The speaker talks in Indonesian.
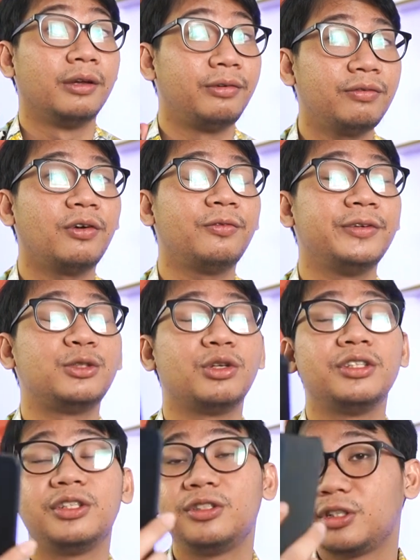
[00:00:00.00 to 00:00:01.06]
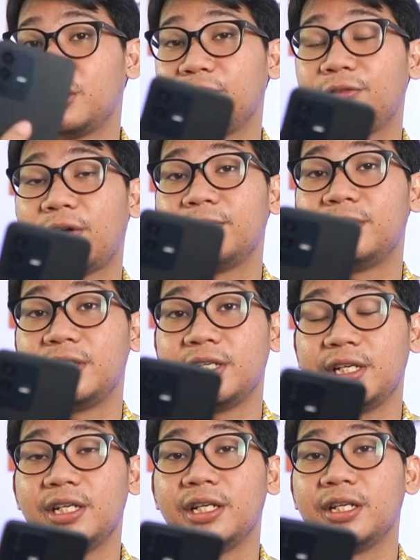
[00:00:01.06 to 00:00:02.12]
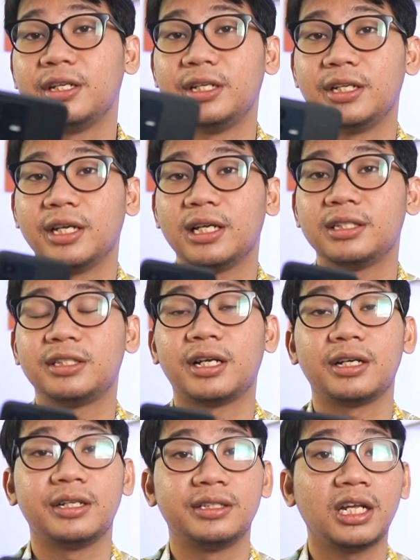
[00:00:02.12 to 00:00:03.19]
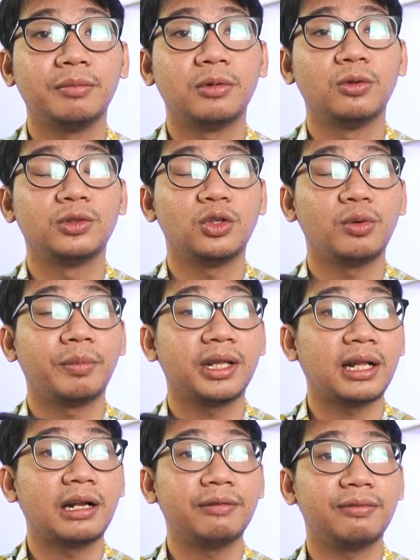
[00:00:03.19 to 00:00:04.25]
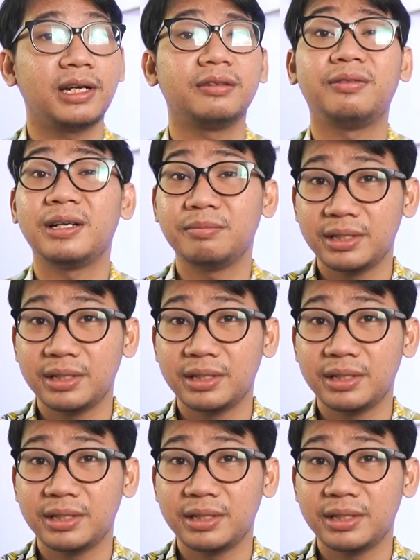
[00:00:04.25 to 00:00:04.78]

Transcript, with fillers: Vivo V23 5G ini dia secara desain mengusung metal flat frame